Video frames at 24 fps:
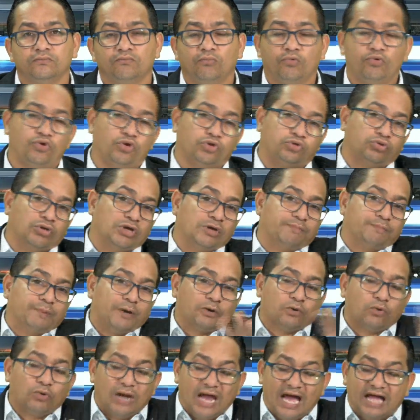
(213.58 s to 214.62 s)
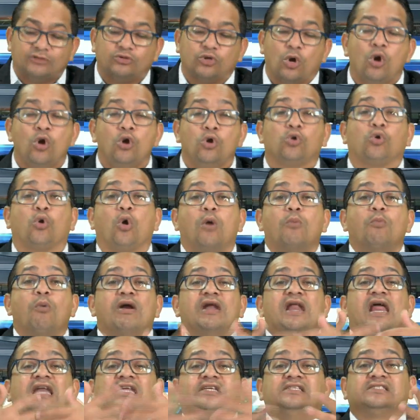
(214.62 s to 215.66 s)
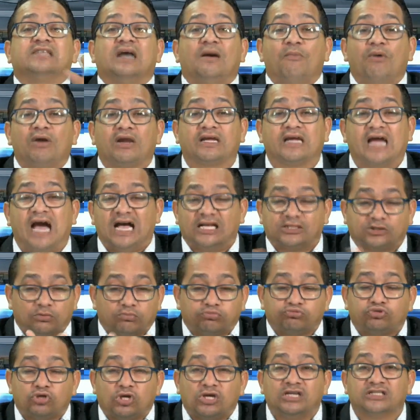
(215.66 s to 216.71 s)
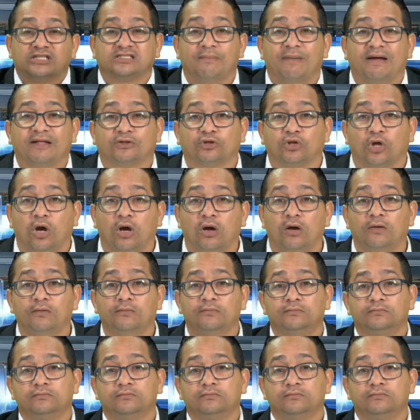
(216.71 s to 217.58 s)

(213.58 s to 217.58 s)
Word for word: Yo estoy especulando. ¿Cómo analizamos el caso? Pues él se mató.